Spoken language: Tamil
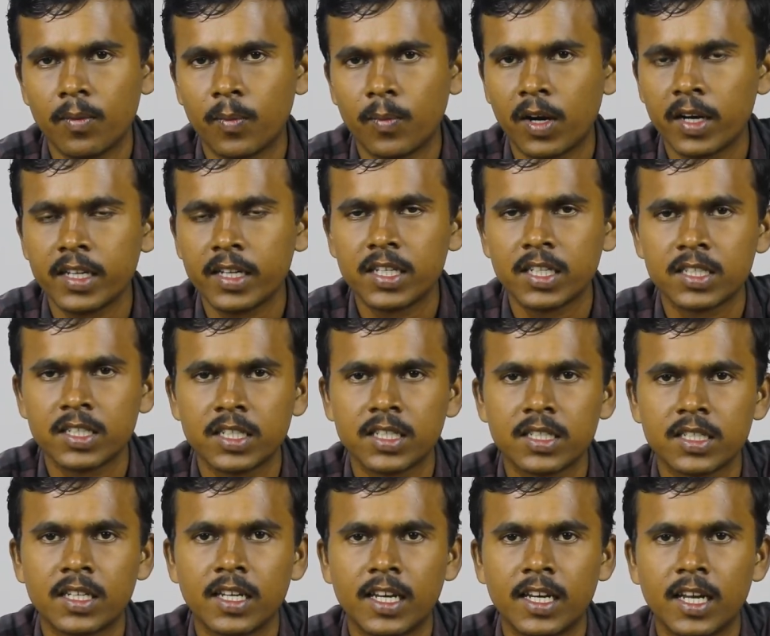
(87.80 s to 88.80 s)

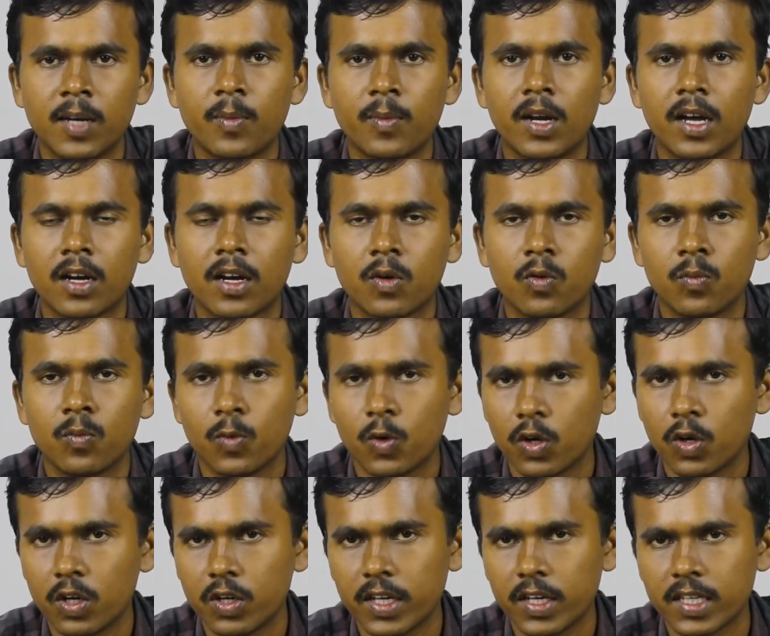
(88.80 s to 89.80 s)
மானிட்டைசேஷன் எனேபிள் ஆகவும்
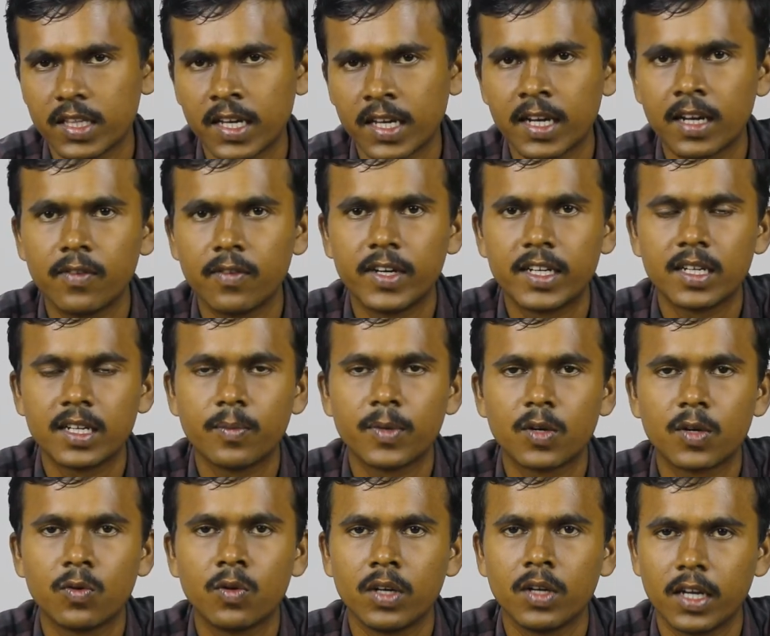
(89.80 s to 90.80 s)
உங்களுடைய சேனல் வெற்றி
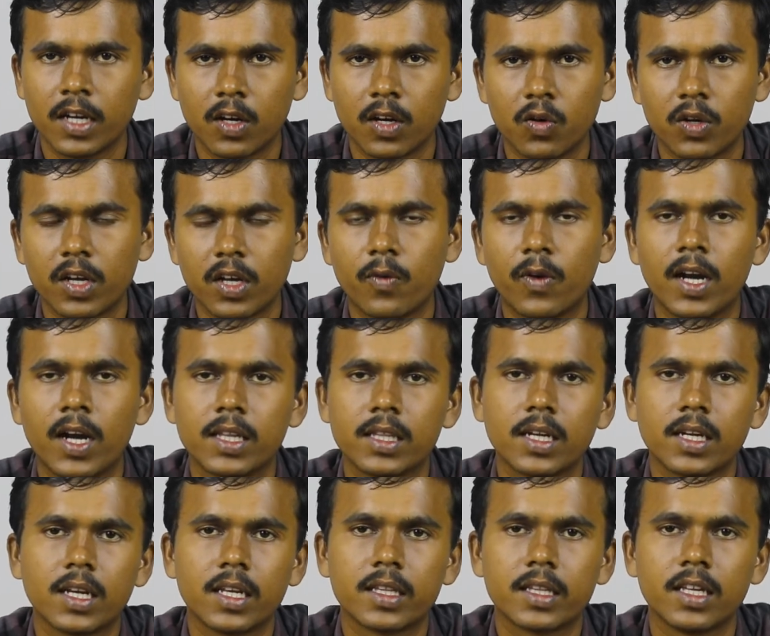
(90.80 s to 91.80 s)
பெறவும் எங்களுடைய
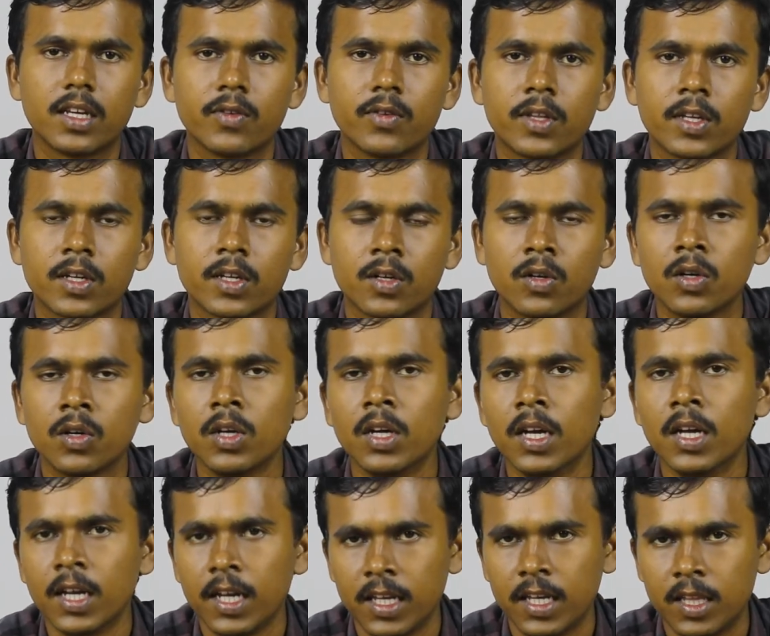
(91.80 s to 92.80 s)
வாழ்த்துக்களை தெரிவிச்சுக்கிறோம்
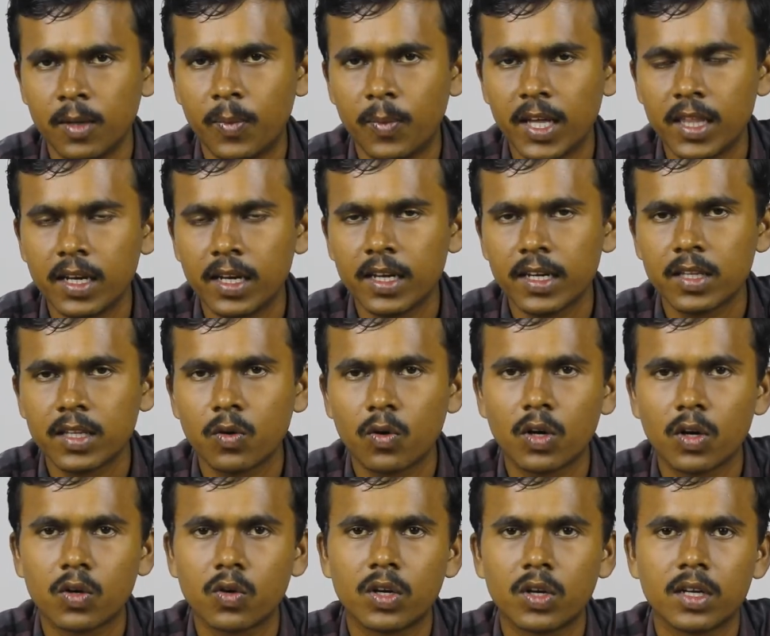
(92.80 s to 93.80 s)
இந்த பதிலிருந்து
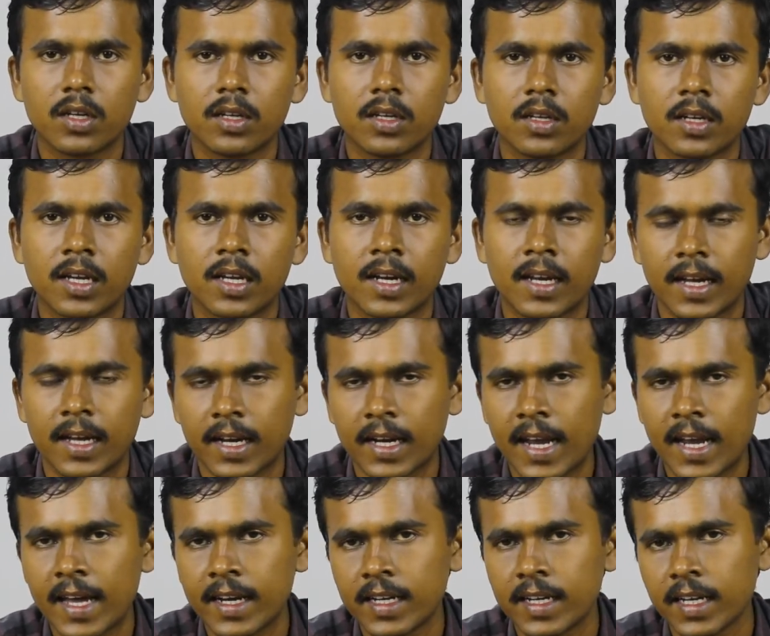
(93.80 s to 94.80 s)
உங்களுக்கு ஒரு
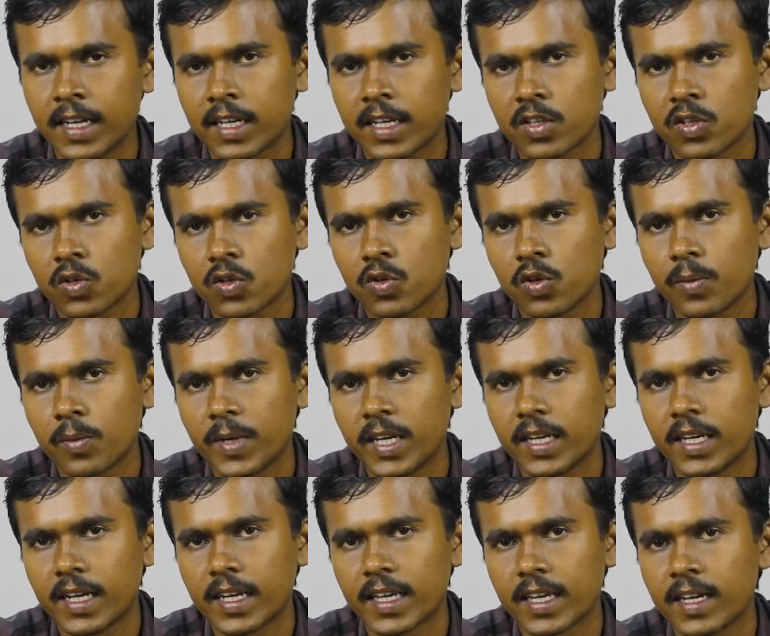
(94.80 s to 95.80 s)
கிளாரிட்டி கிடச்சிருக்கும்
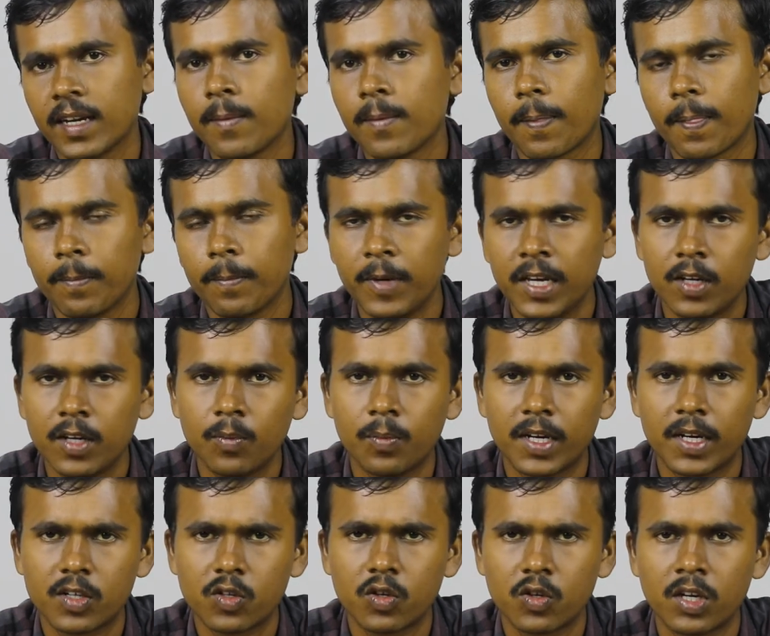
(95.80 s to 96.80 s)
அப்படின்னு நினைக்கிறேன்
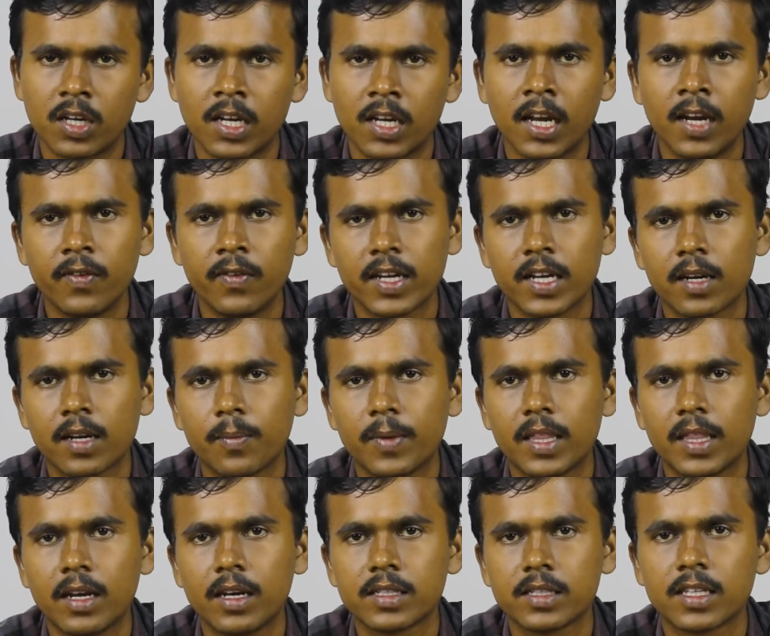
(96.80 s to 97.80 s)
மீண்டும் மற்றொரு கேள்விக்கான
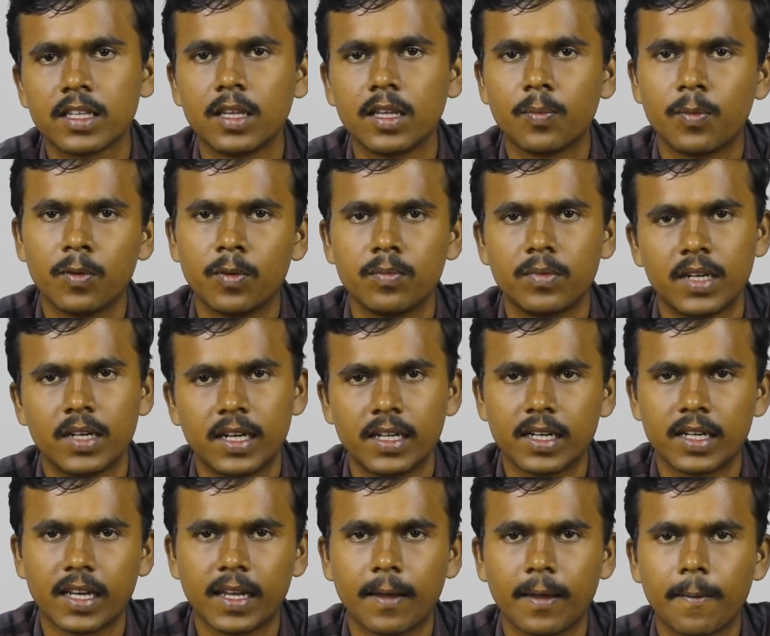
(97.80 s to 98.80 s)
பதிலில் சந்திப்போம்
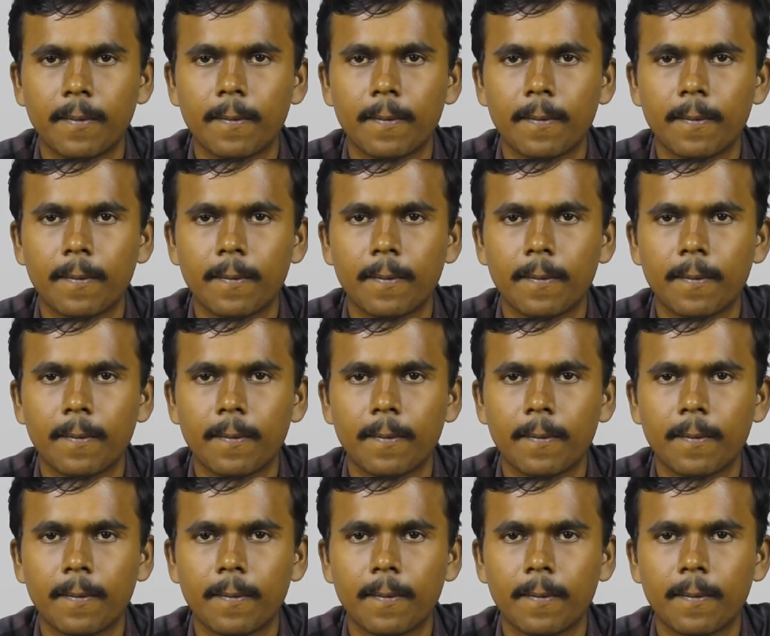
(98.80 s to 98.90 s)
நன்றி